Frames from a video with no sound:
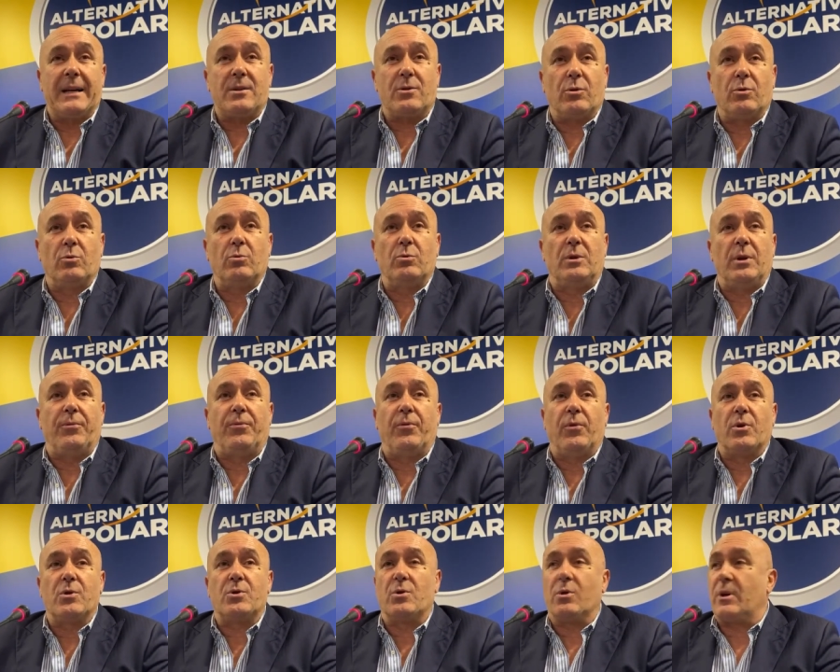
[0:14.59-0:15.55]
sono un
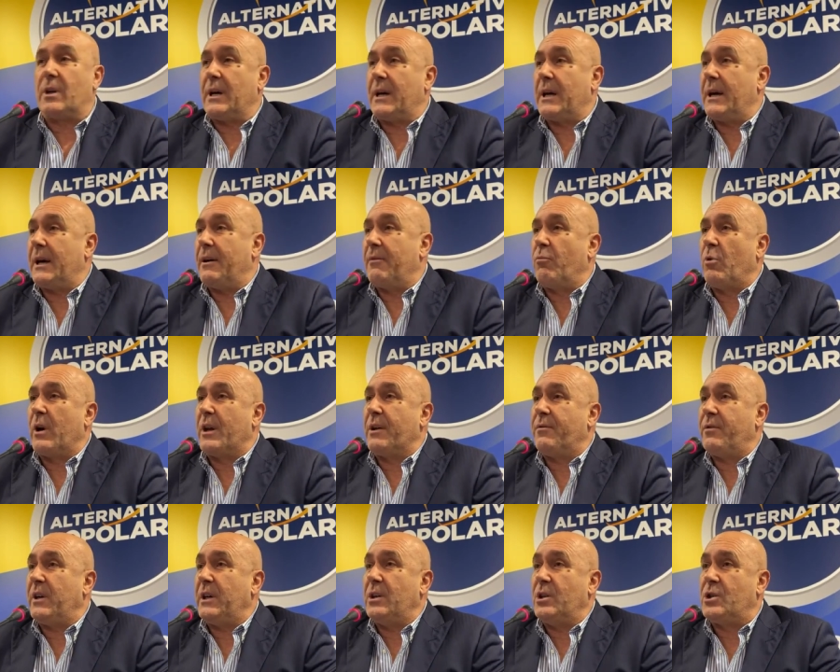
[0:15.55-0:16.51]
tifoso che vuole
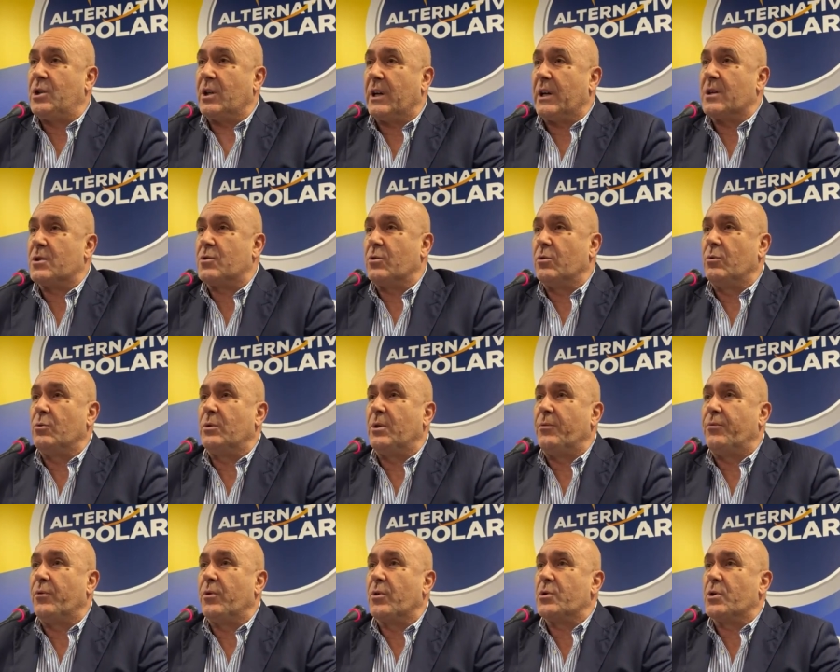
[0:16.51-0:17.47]
vincere, sono un
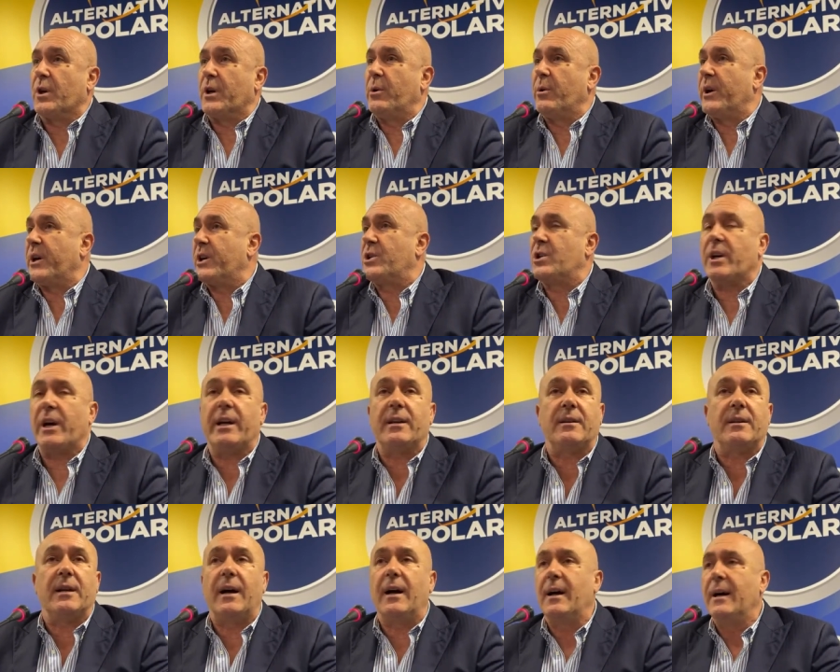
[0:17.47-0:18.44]
tifoso che non
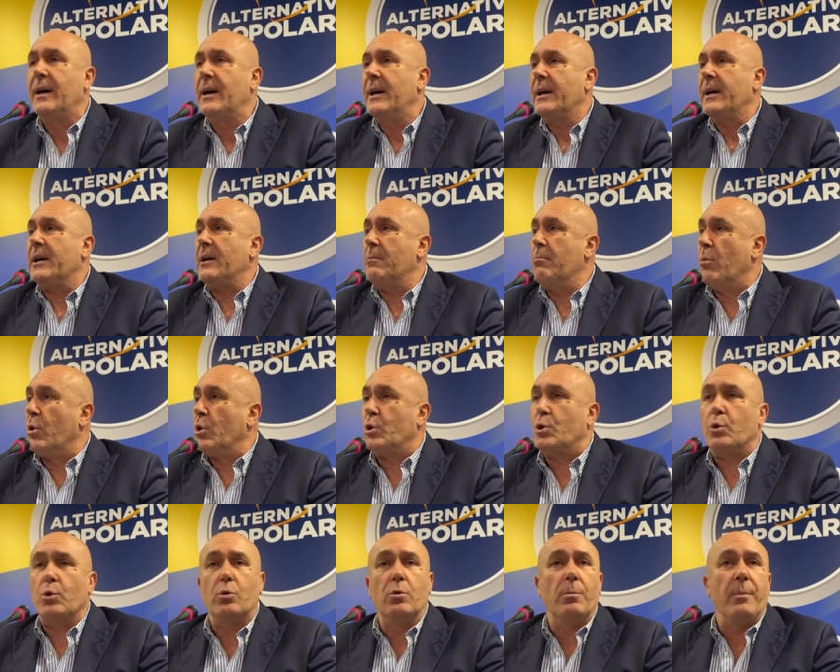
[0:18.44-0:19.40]
accetta il
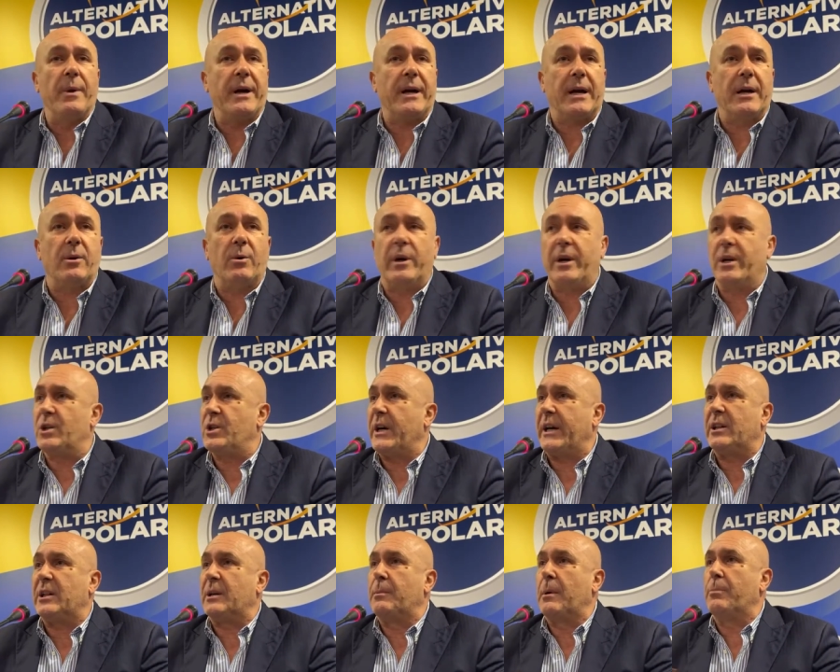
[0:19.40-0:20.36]
mosciume, che non
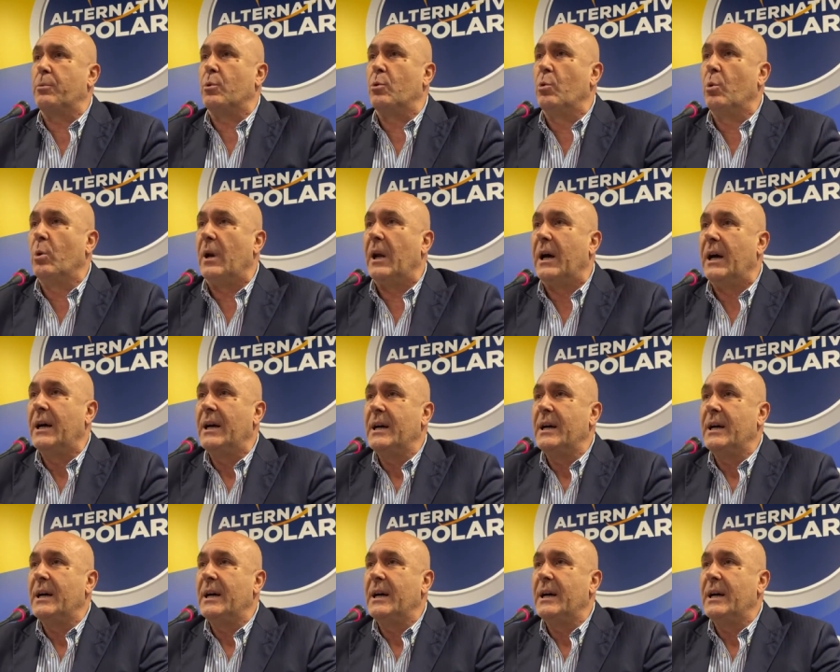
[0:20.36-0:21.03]
accetta proprio nulla.